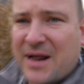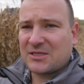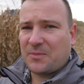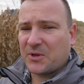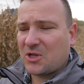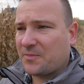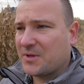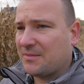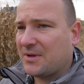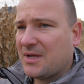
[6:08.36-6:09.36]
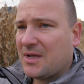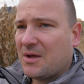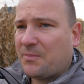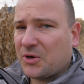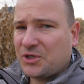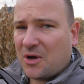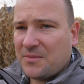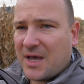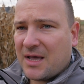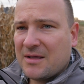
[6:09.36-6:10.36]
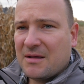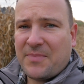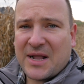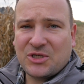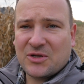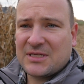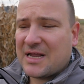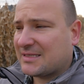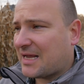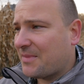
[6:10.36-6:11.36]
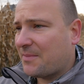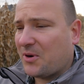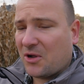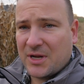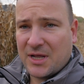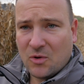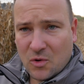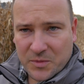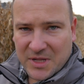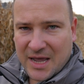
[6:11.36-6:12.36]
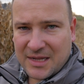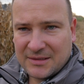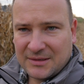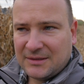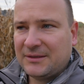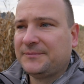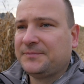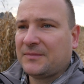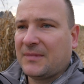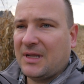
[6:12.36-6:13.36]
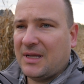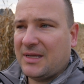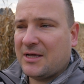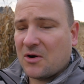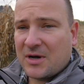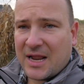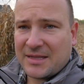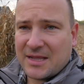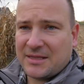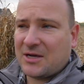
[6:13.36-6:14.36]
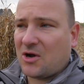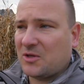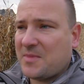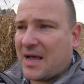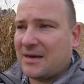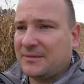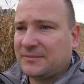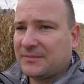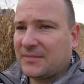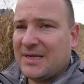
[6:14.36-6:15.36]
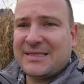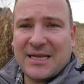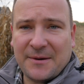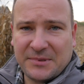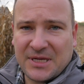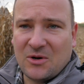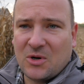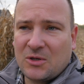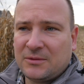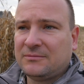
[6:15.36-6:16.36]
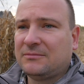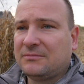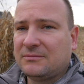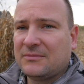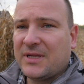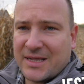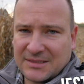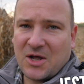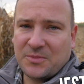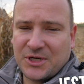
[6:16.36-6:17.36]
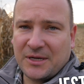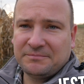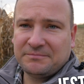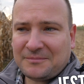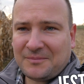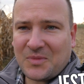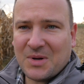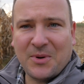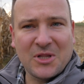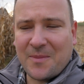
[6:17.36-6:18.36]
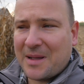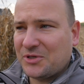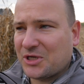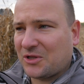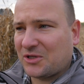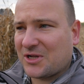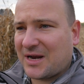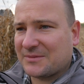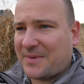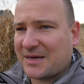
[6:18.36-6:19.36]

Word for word: bardzo podobnym poziomie. Patrząc na same plony u mnie e, i konkretnie tych odmian i striptilu, jest dobrze. Podoba mi się to coraz